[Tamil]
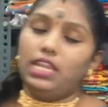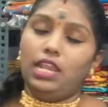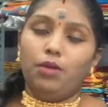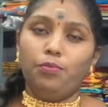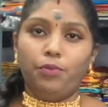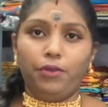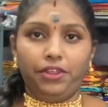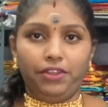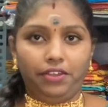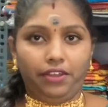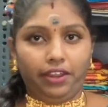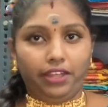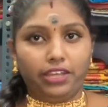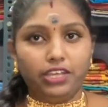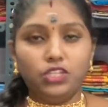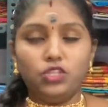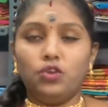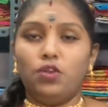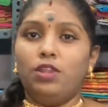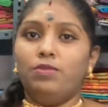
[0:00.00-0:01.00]
எல்லாம்
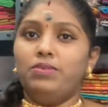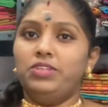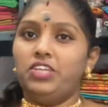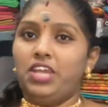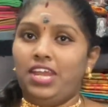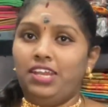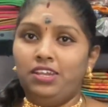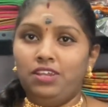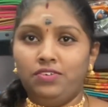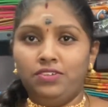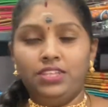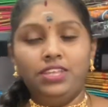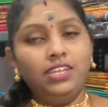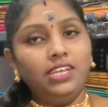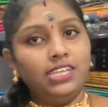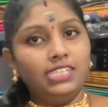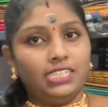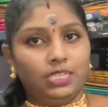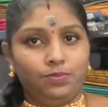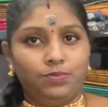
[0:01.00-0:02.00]
போயிட்டுருக்கு ஸோ நம்ம சேனலை வந்து
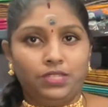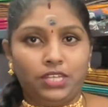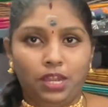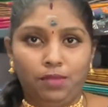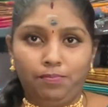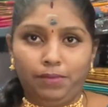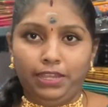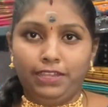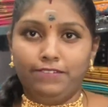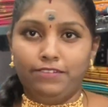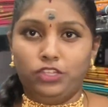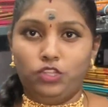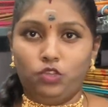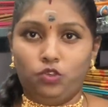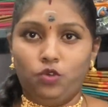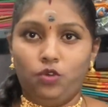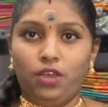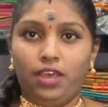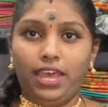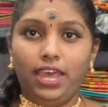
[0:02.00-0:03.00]
நீங்கள் சப்ஸ்கிரைப் பண்ணி
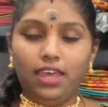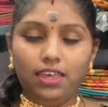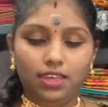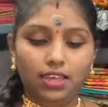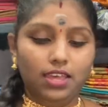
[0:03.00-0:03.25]
வச்சுக்கோங்க